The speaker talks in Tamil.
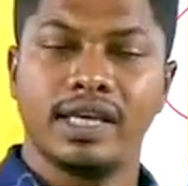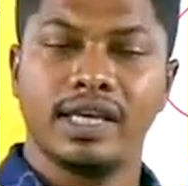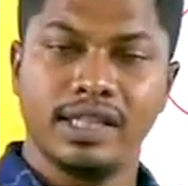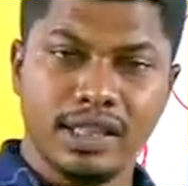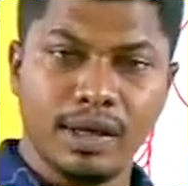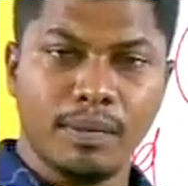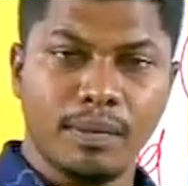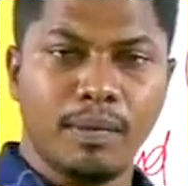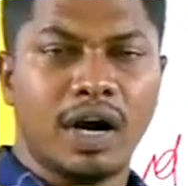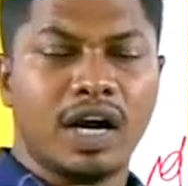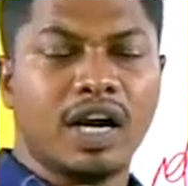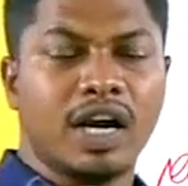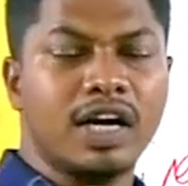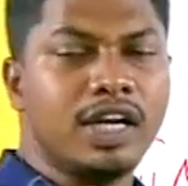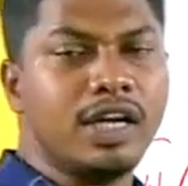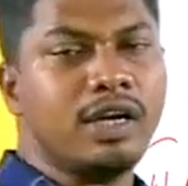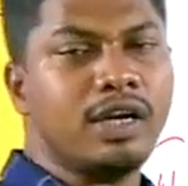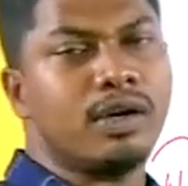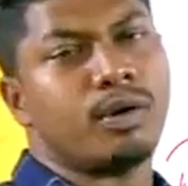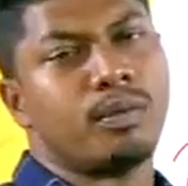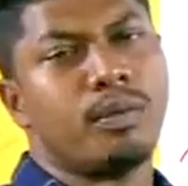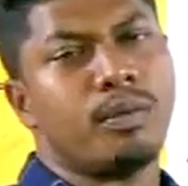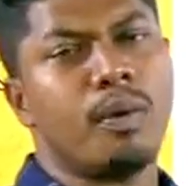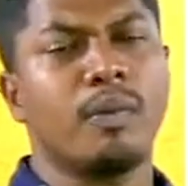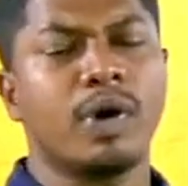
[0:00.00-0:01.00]
இந்த
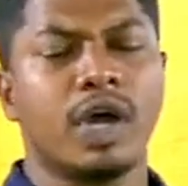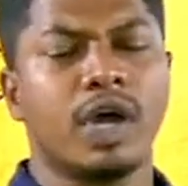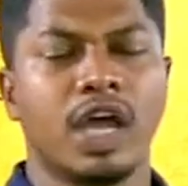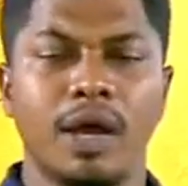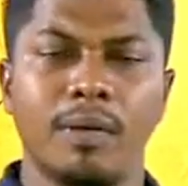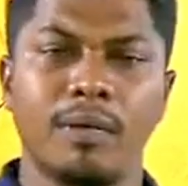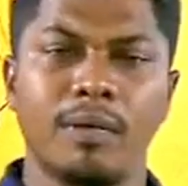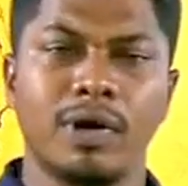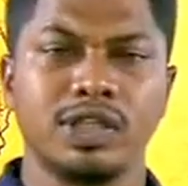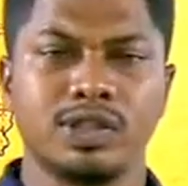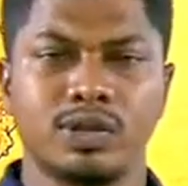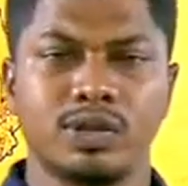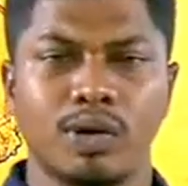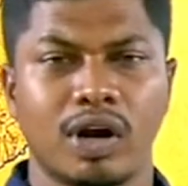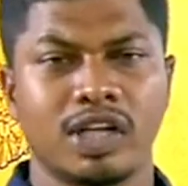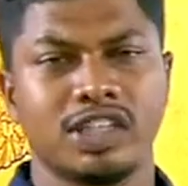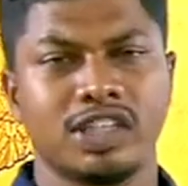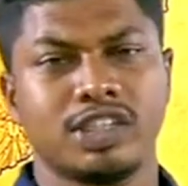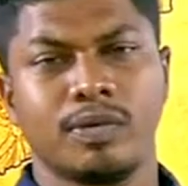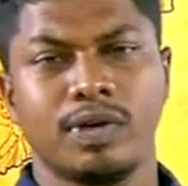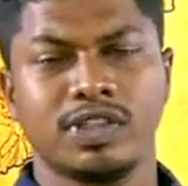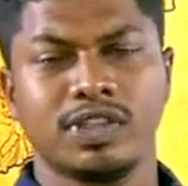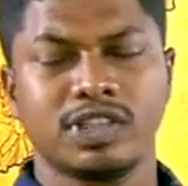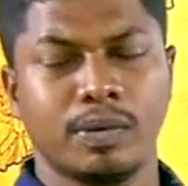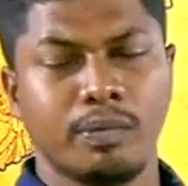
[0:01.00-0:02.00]
மாநாட்டின் ரொம்ப முக்கியமான
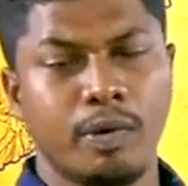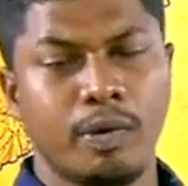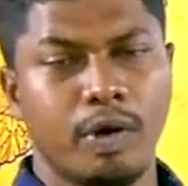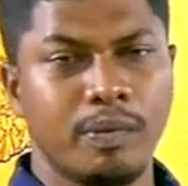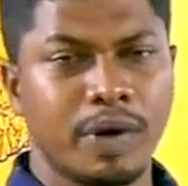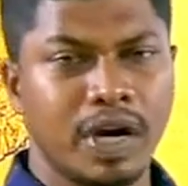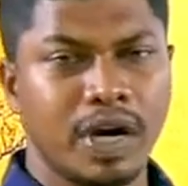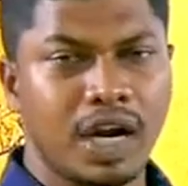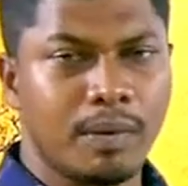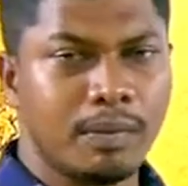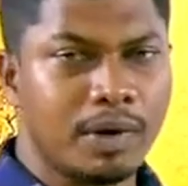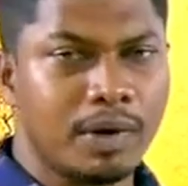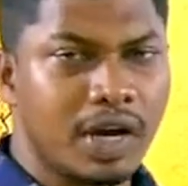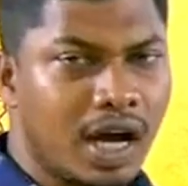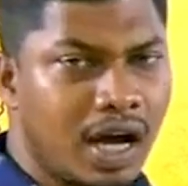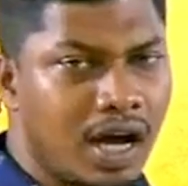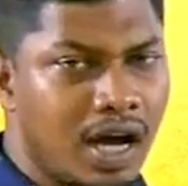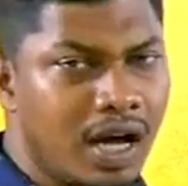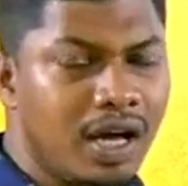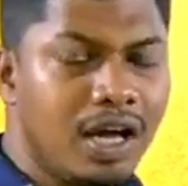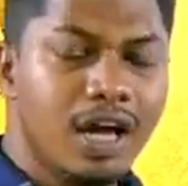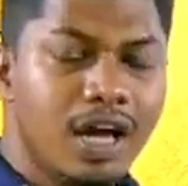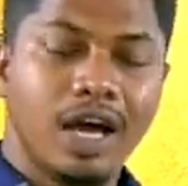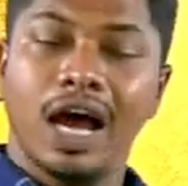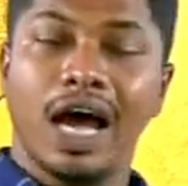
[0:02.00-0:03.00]
சுவாரஸ்யமான சம்பவம் என்ன அப்படின்னா
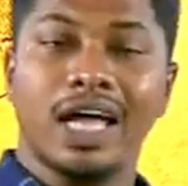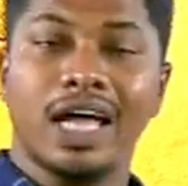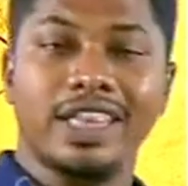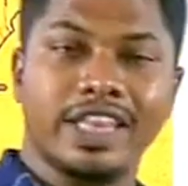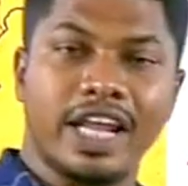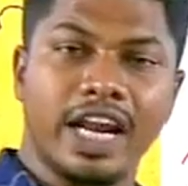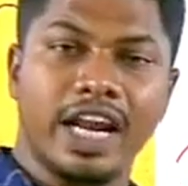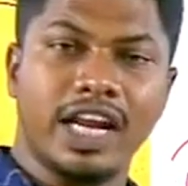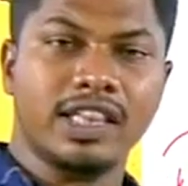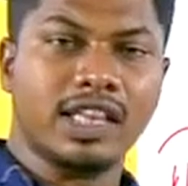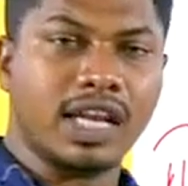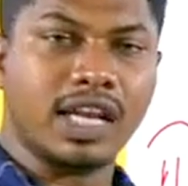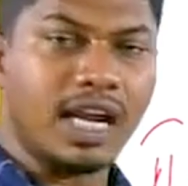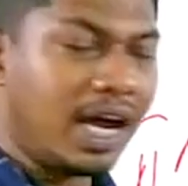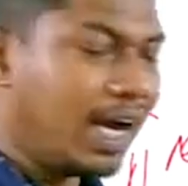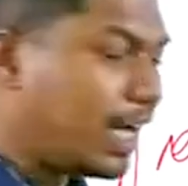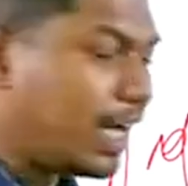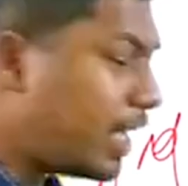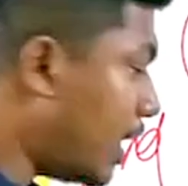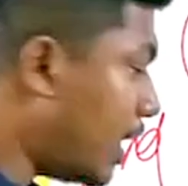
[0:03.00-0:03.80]
அந்த நேரத்தில்